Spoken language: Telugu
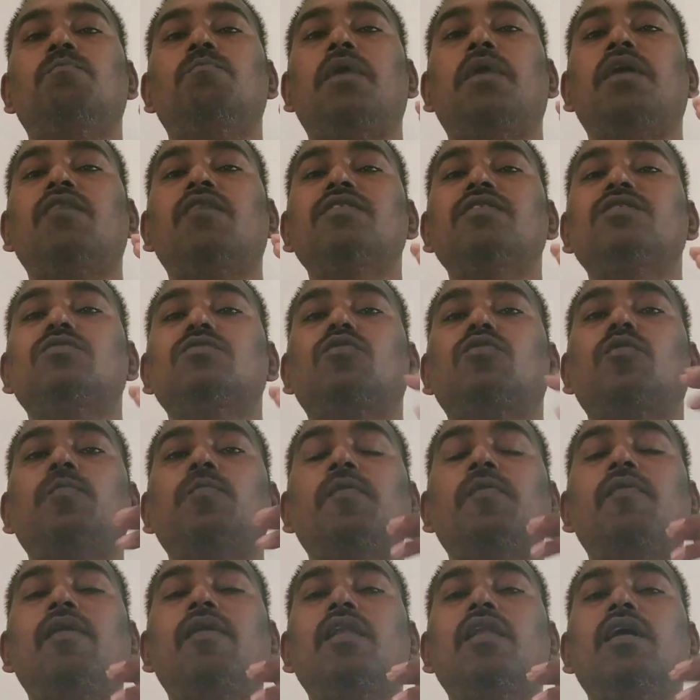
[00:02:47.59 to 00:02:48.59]
భగవత్
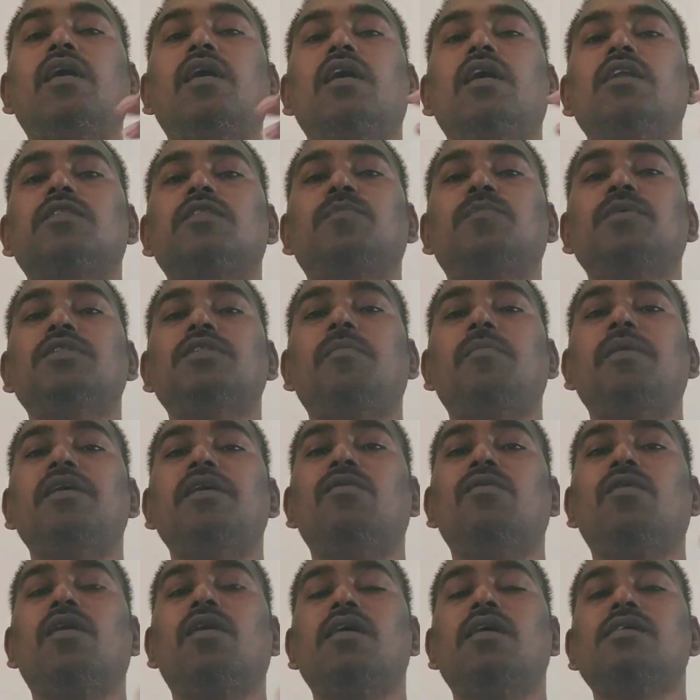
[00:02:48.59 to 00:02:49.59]
కృప వల్ల
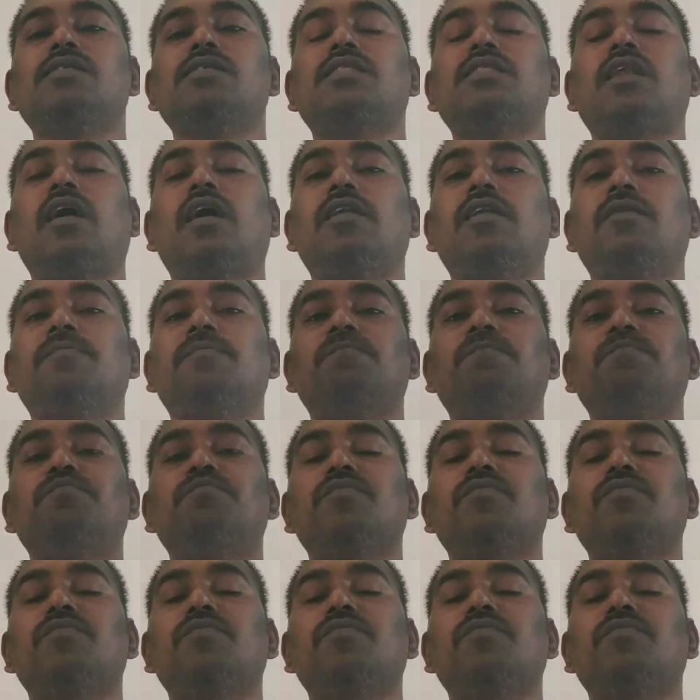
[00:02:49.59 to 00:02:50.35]
అద్భుతమైన ఒక స్థానం